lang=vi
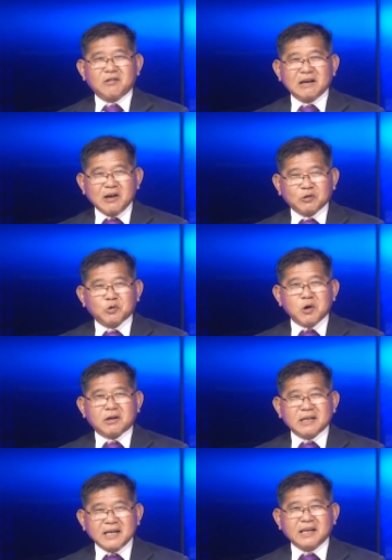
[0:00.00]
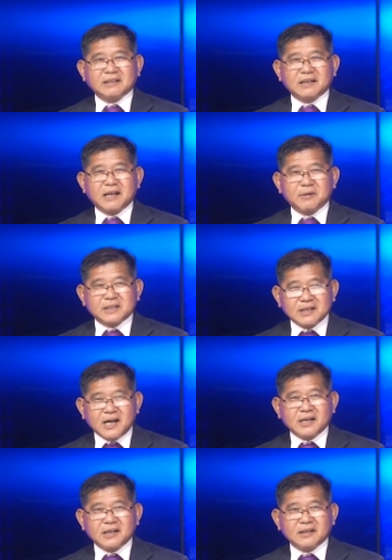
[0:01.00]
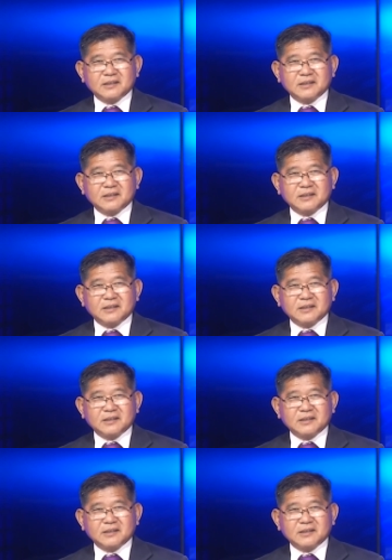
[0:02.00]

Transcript: liều thuốc Quinine nữa để mà chữa đó,